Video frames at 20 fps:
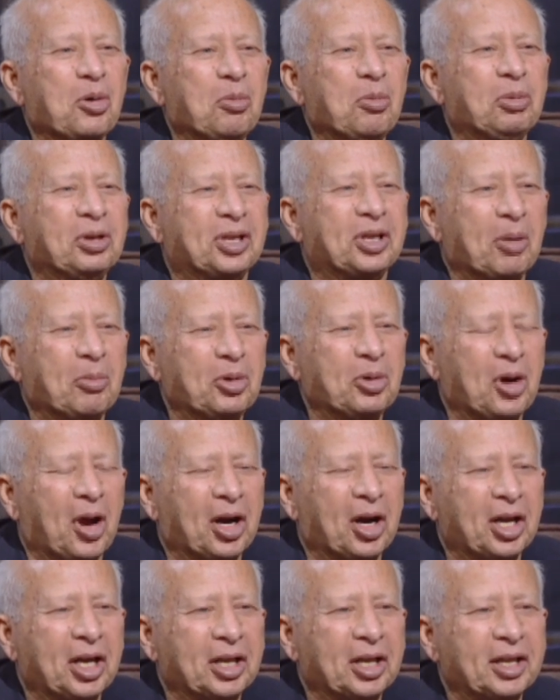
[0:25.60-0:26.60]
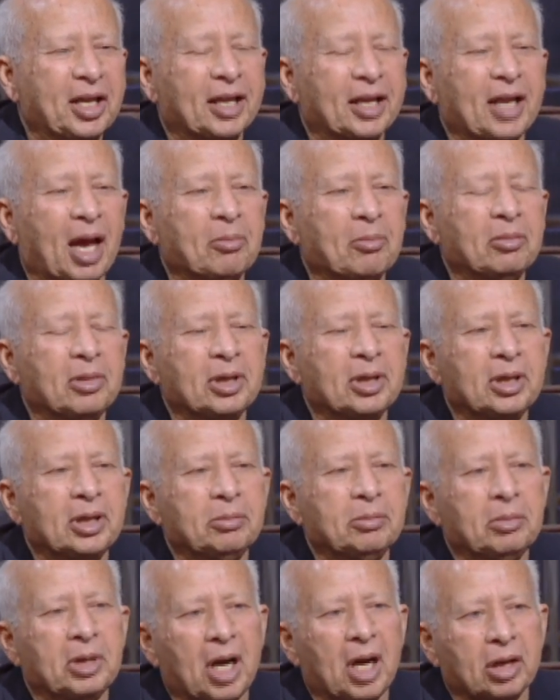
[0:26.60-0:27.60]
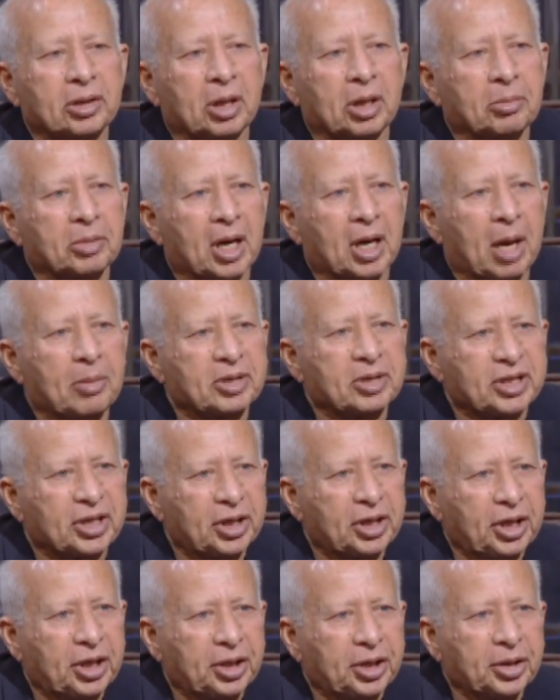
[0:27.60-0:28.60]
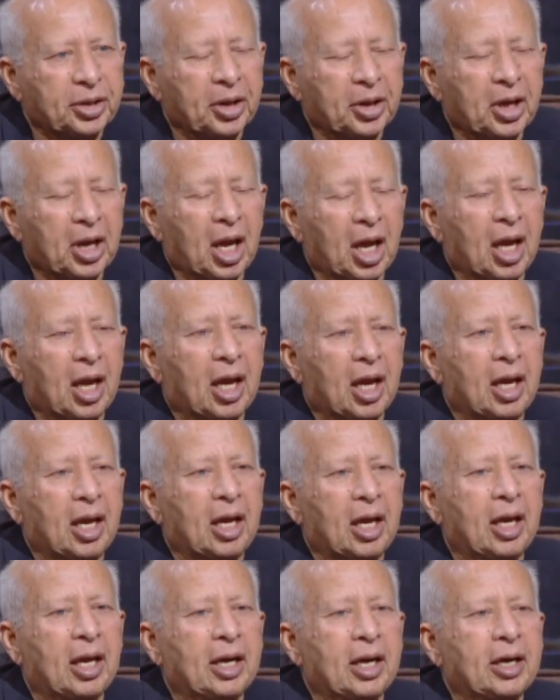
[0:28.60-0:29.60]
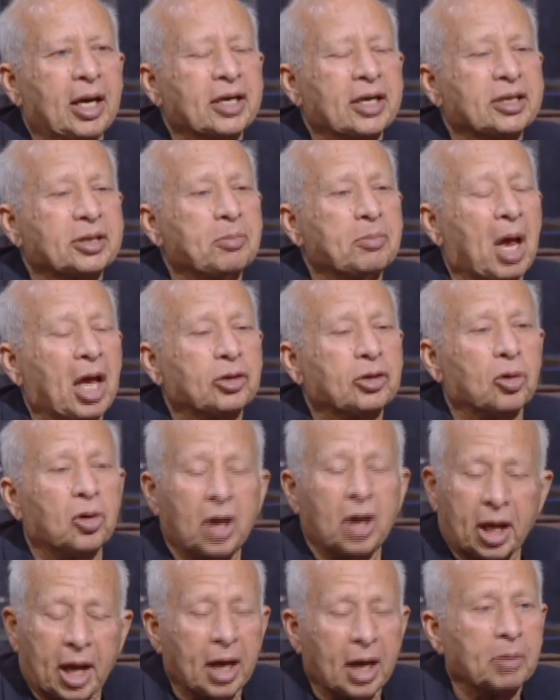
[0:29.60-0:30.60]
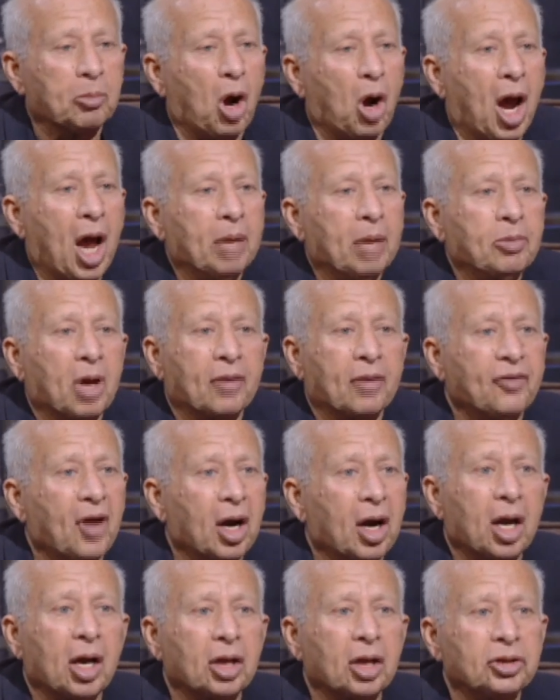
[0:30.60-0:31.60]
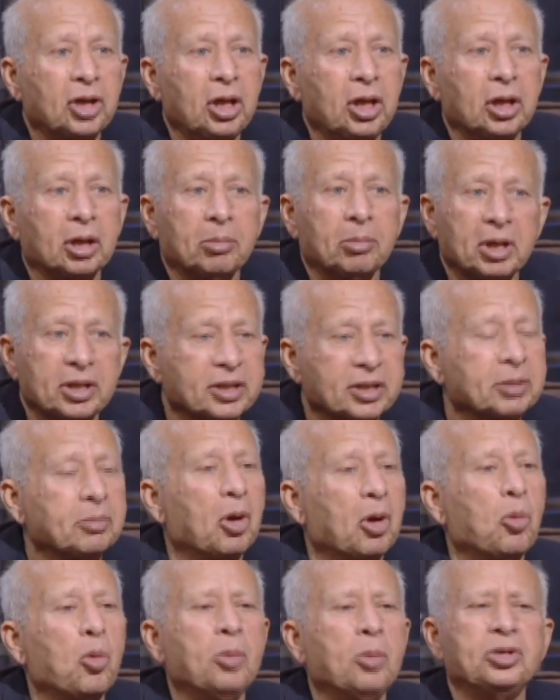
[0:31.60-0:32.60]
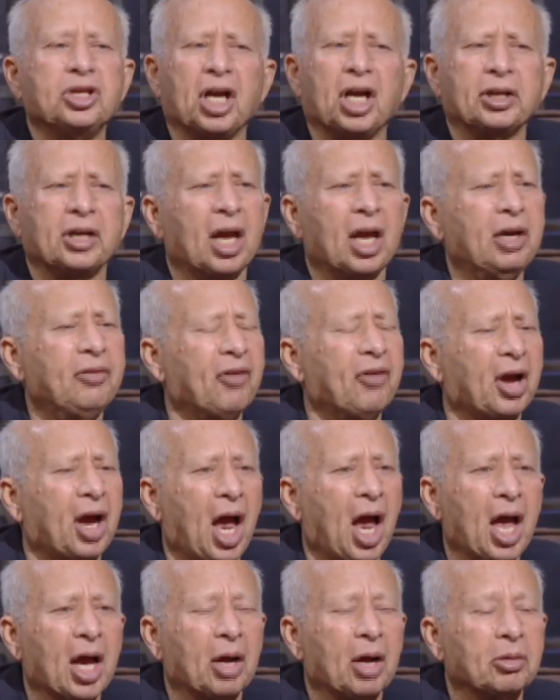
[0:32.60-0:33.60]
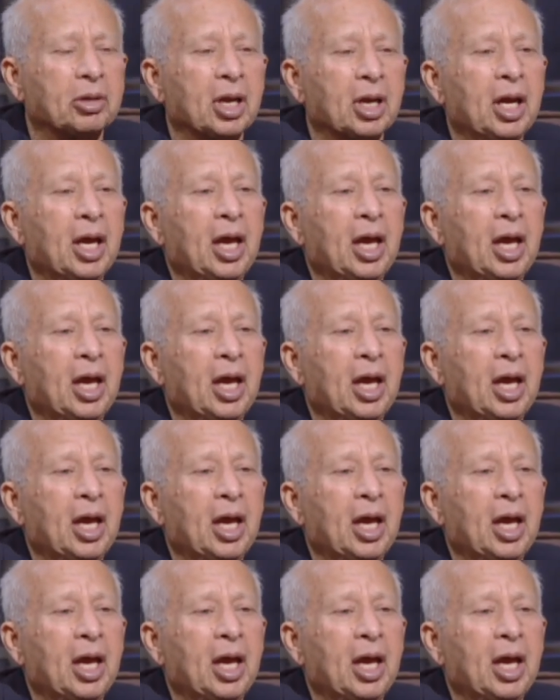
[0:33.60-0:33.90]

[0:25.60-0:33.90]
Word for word: كلهم بيطمنوا عليا ده اتعمل من اكتر من خمس سنين آه. آه، ناس بقى تقول لك انا محامي هرفع لك قضيه بس ومش هتكلفك حاجه